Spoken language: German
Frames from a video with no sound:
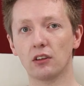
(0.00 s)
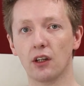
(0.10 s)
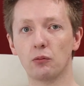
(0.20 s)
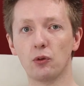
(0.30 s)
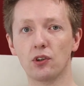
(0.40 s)

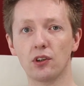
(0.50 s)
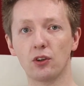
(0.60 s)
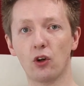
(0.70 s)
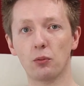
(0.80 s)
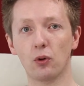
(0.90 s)
dann müsste
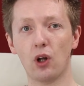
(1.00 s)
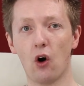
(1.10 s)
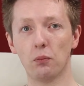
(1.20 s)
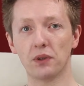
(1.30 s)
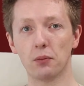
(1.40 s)
die neue Brille
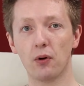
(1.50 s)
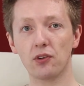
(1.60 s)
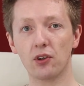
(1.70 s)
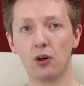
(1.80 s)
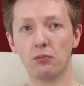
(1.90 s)
auch mit der
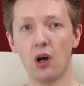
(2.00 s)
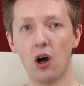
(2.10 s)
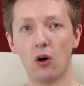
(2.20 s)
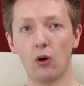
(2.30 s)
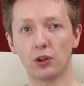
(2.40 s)
Post kommen
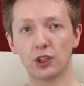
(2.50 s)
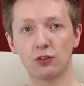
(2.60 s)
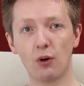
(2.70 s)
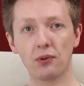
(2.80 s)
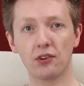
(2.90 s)
und
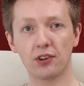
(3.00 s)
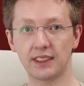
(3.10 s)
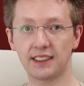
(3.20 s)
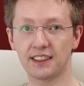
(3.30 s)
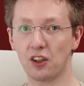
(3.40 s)
schwupps
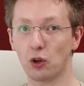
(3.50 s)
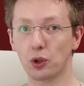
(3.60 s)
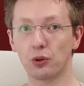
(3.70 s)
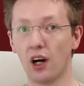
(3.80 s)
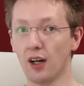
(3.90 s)
ist sie dann auch
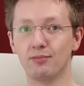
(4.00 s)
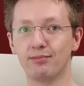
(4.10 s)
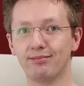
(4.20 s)
schon da.